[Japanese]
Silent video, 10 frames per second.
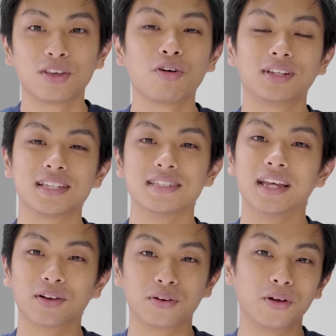今日はです
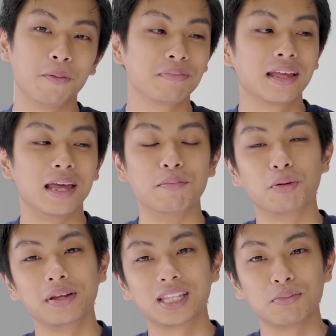ねこのえ
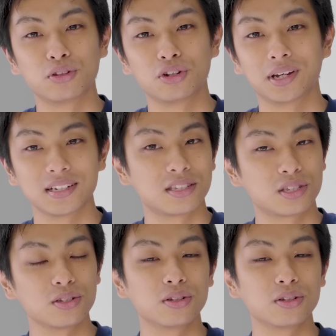モメンタムトゥルワイヤレス